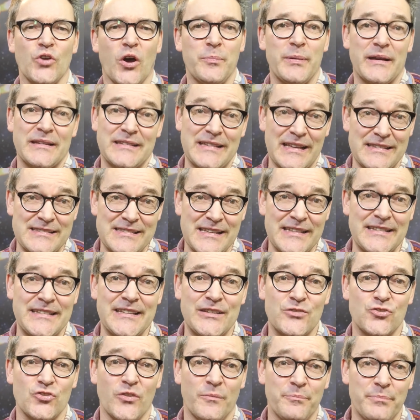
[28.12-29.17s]
ob er
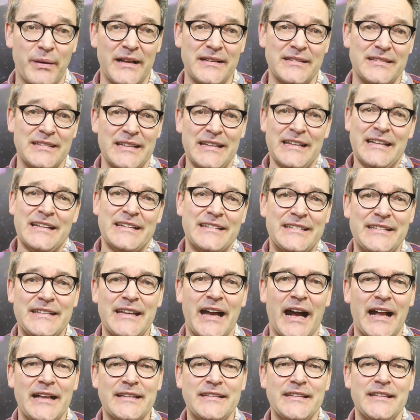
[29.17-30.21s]
tatsächlich schon bald
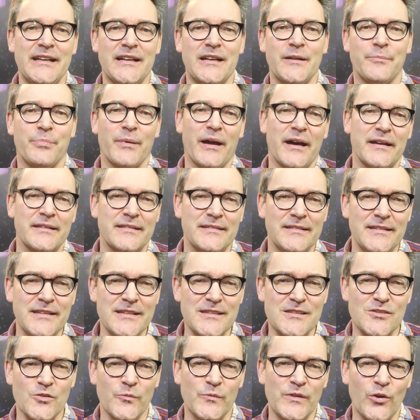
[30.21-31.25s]
die althergebrachten
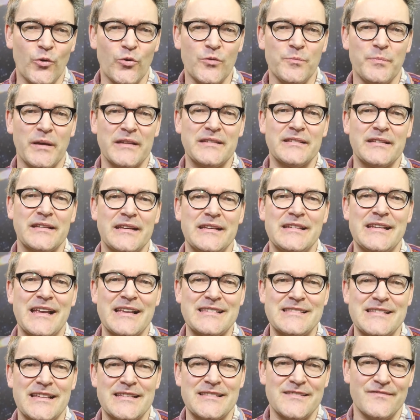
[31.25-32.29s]
Lithium-Ionen-Batterien
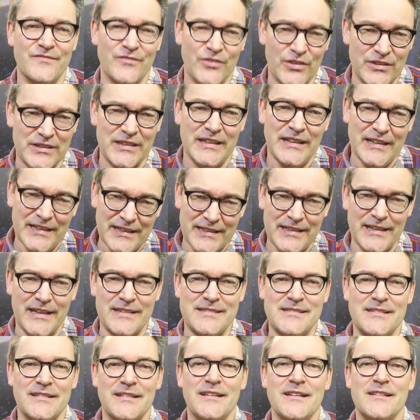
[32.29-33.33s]
ersetzen wird.
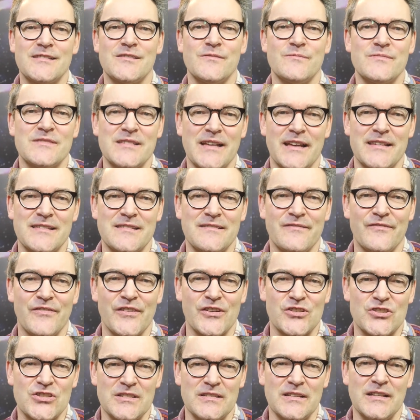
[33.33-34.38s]
Jetzt in Klicks und Science
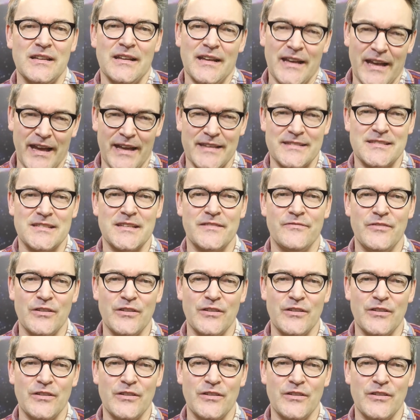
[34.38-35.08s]
Fiction. Herzlich